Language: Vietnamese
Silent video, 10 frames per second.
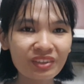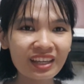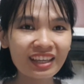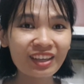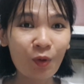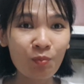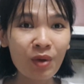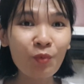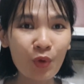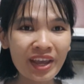cái cột
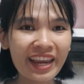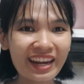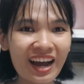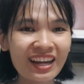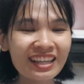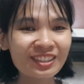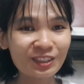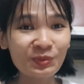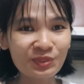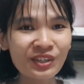mốc của cái ngày đó cái sự
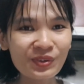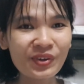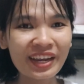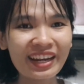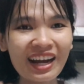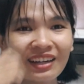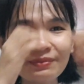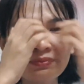sung sướng của ngày đó